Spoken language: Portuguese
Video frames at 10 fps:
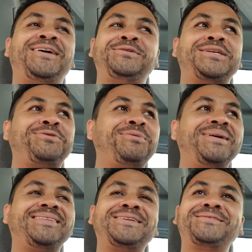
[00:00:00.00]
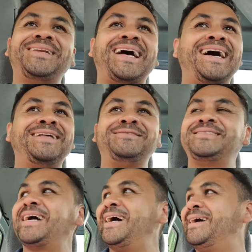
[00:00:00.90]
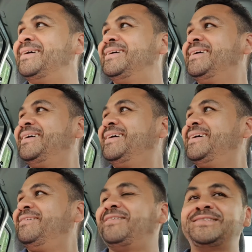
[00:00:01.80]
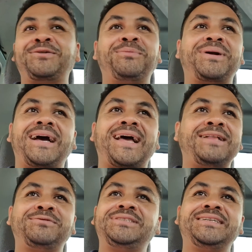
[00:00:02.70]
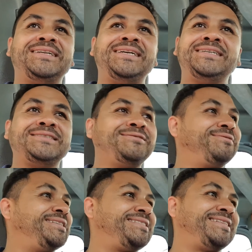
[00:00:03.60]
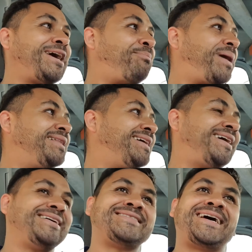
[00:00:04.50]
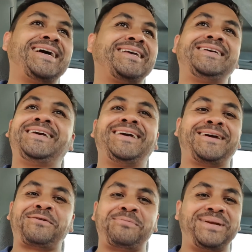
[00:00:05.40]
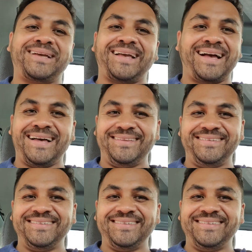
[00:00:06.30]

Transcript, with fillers: eu já tô matriculado já fazer como cara rato de igreja, vem ensinar padre a rezar que é complicado.